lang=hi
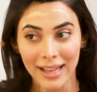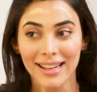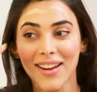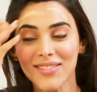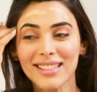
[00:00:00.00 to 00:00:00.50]

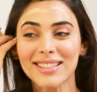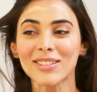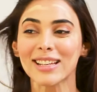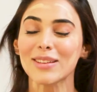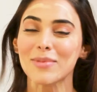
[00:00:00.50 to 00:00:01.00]
एंड हैव दिस
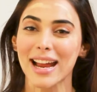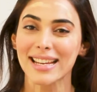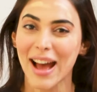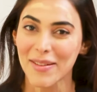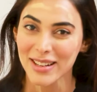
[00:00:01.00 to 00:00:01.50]
रियली
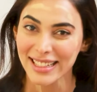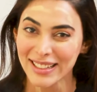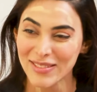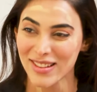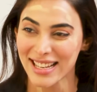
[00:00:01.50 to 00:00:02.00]
बैड हैबिट